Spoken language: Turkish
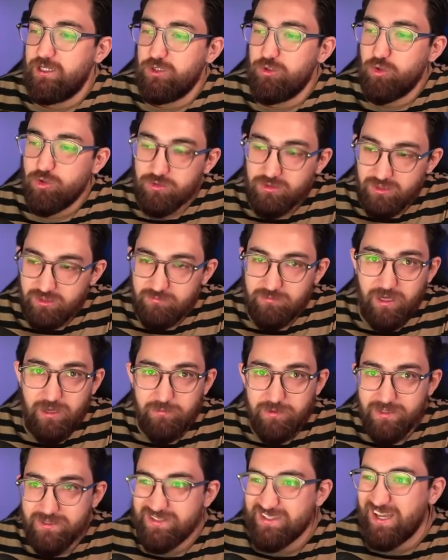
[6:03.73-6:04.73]
Yok dedim ya
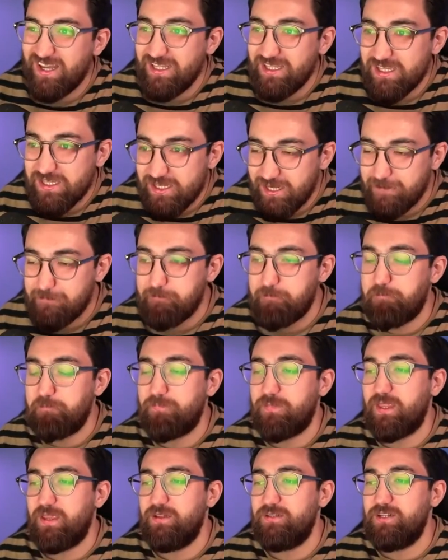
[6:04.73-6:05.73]
ben sadece
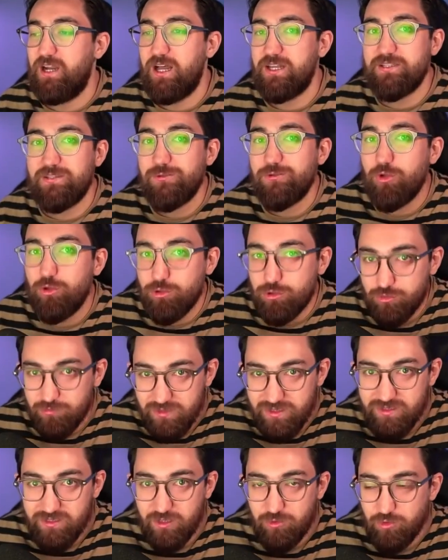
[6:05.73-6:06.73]
rahatsız olduğumu
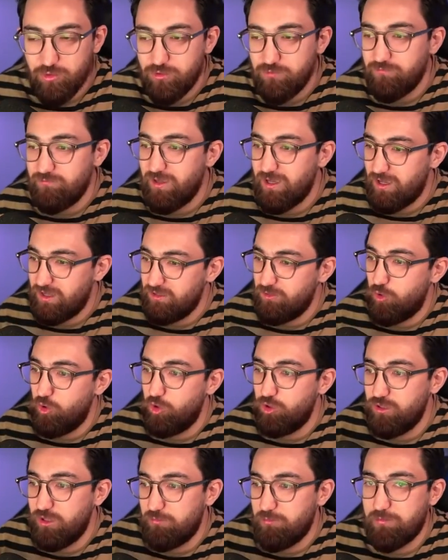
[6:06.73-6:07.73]
hissediyorum ve hani
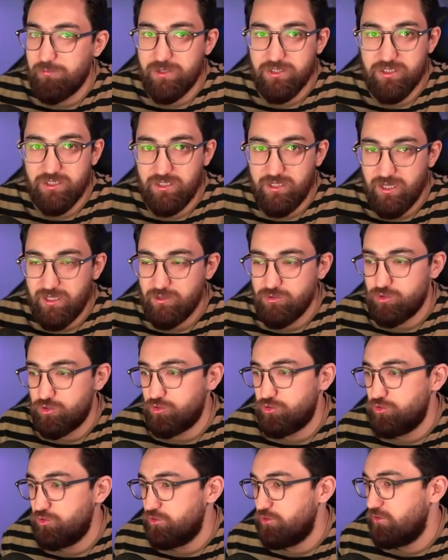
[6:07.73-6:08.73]
önlem amacıyla.
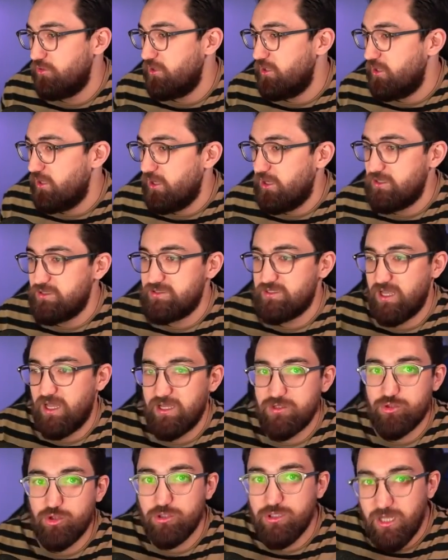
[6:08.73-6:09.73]
Çünkü hani
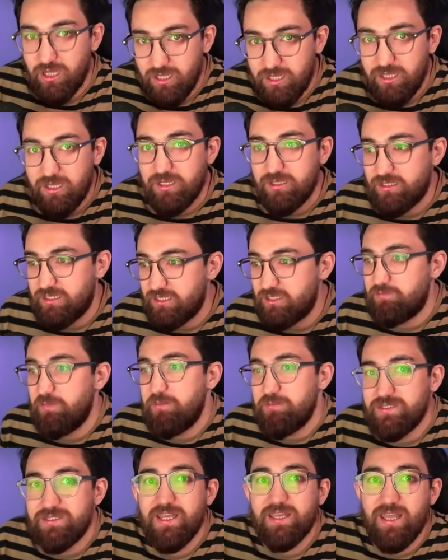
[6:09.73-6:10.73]
sağa sola
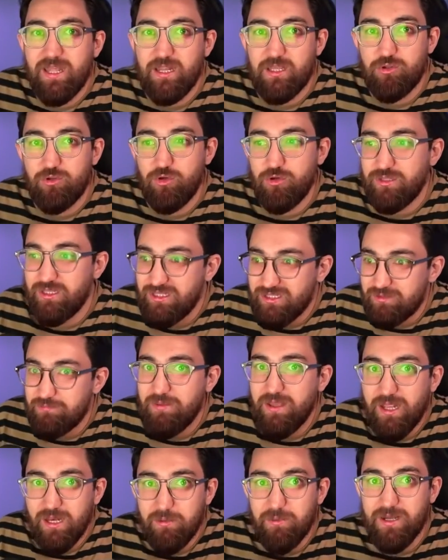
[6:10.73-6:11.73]
gitmemiz de gerekiyor.
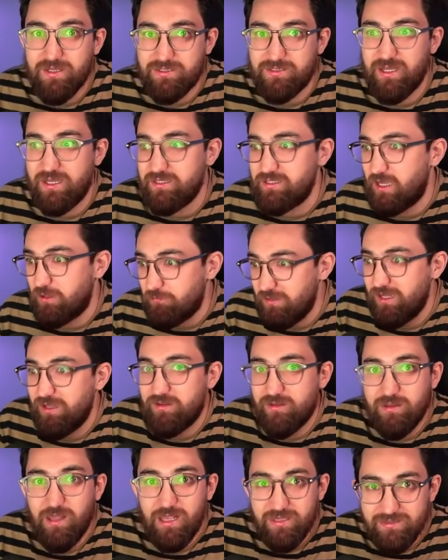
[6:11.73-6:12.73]
Gitmeyelim hastaysak.
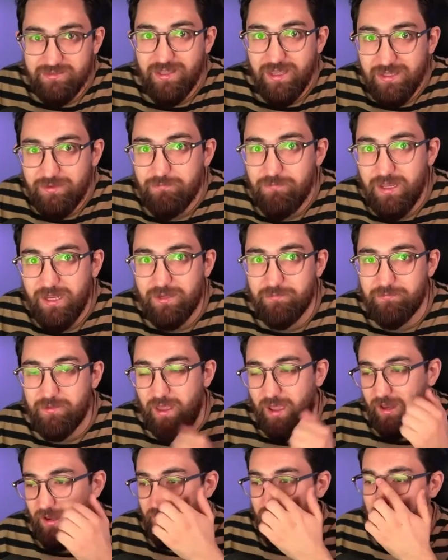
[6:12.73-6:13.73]
Millete de hasta etmeyelim
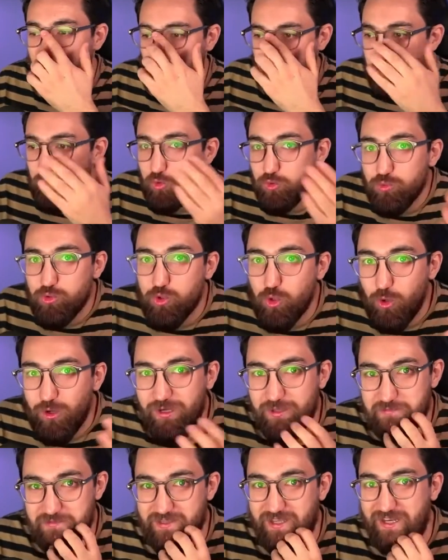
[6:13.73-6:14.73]
yani. Ha bunu mu
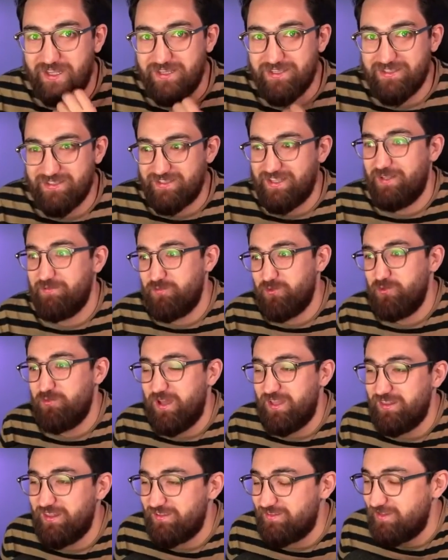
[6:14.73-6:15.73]
söyleyeyim sana iki saat bunu mu
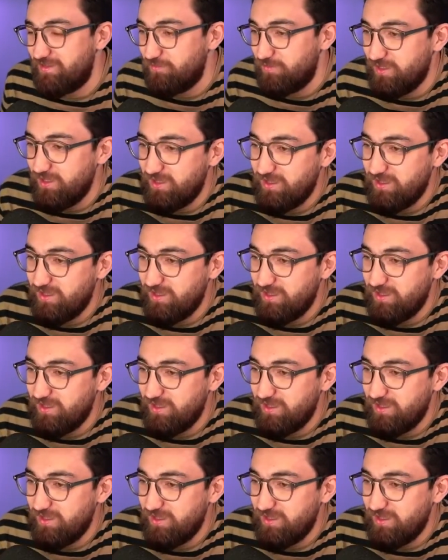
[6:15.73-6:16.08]
anlatayım?